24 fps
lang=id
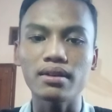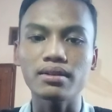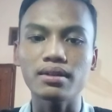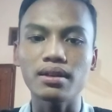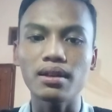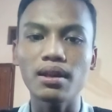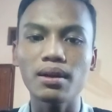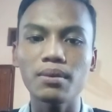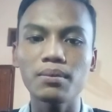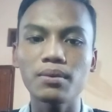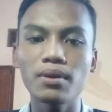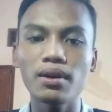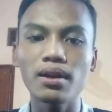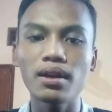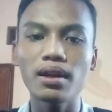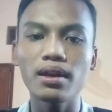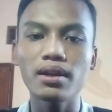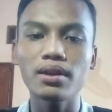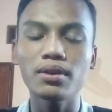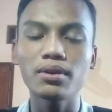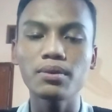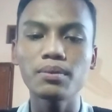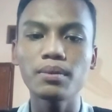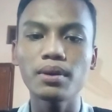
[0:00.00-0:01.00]

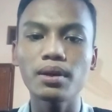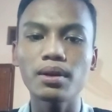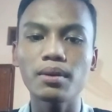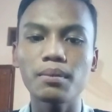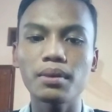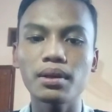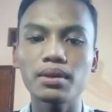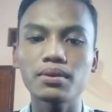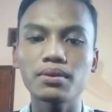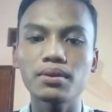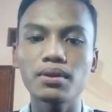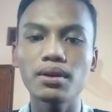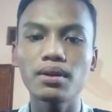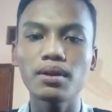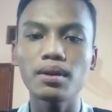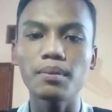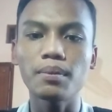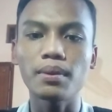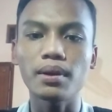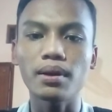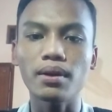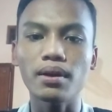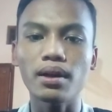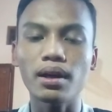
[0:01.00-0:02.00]
Assalamualaikum warahmatullahi
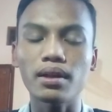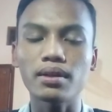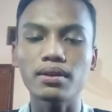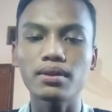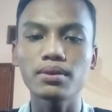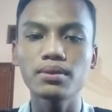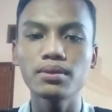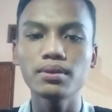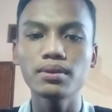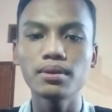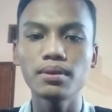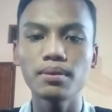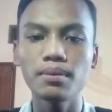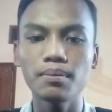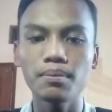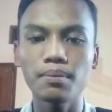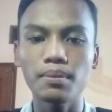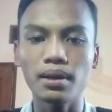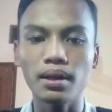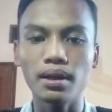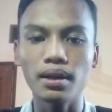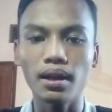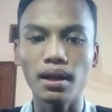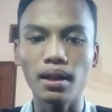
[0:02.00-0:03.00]
wabarakatuh.
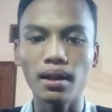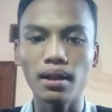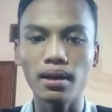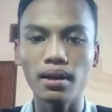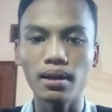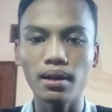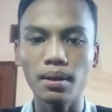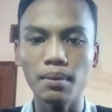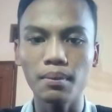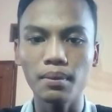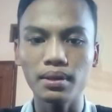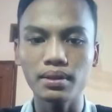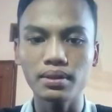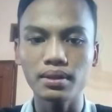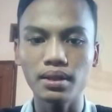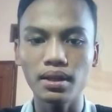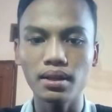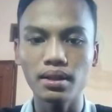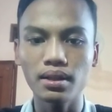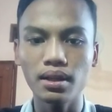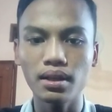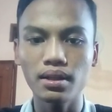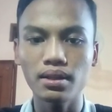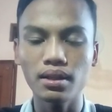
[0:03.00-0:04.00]
Perkenalkan nama
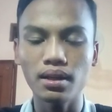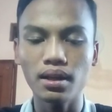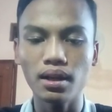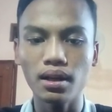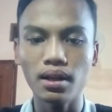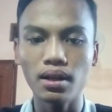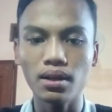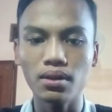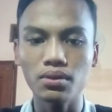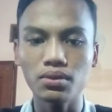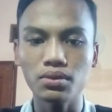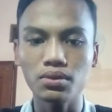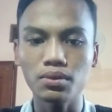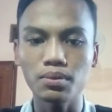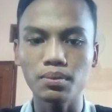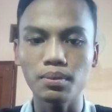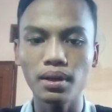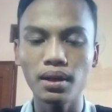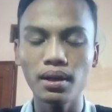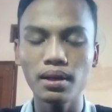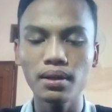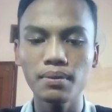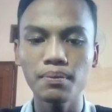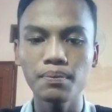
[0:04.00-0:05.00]
saya Rian Diraka
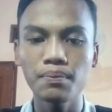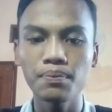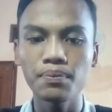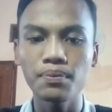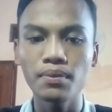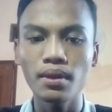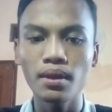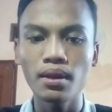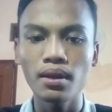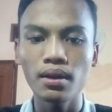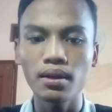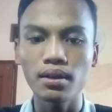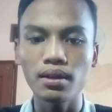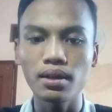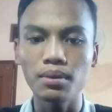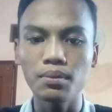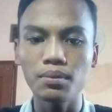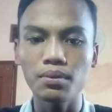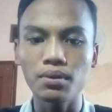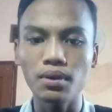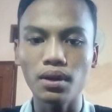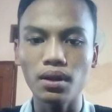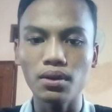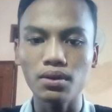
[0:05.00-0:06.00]
Kusuma,
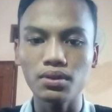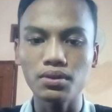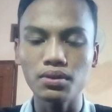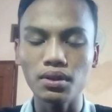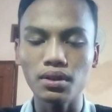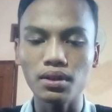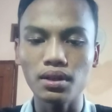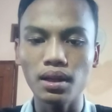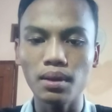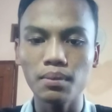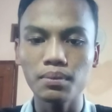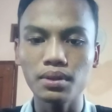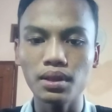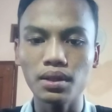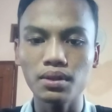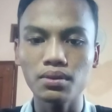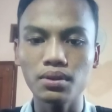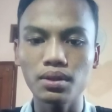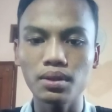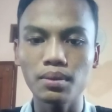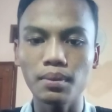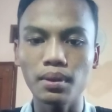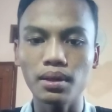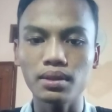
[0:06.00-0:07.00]
NIM
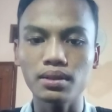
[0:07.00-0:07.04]
206151003,